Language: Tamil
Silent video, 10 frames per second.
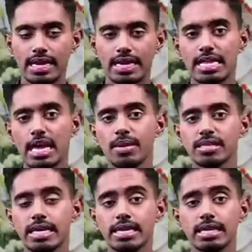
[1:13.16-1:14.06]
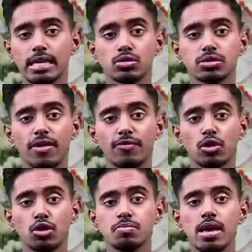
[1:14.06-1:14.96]
நிதியமைச்சர்
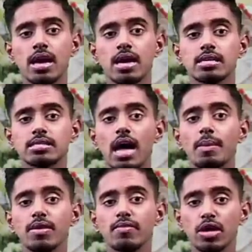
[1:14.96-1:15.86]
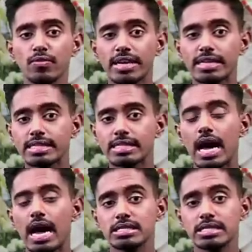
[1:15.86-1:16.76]
தெங்குசாஃபுல்லும் சாமி வேலுவிற்கு
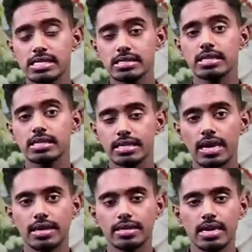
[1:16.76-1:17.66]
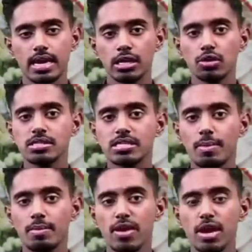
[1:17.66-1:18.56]
அஞ்சலி செலுத்தினார் துன்
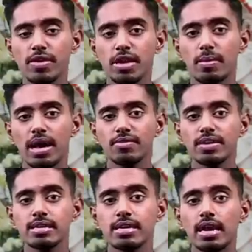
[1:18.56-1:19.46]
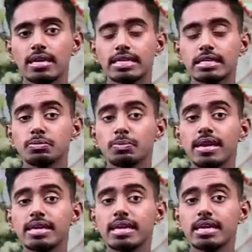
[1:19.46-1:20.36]
சாமி வேலுவின் மறைவு நாட்டிற்கு
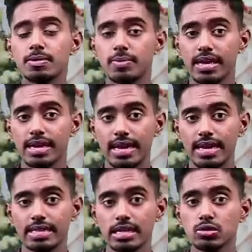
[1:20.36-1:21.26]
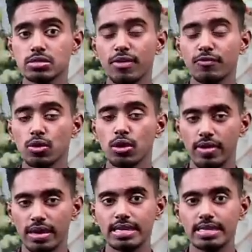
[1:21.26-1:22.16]
பெரிய இழப்பு என திங்கு ஜஃப்ருல்
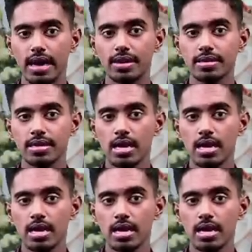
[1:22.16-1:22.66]
வர்ணித்தார்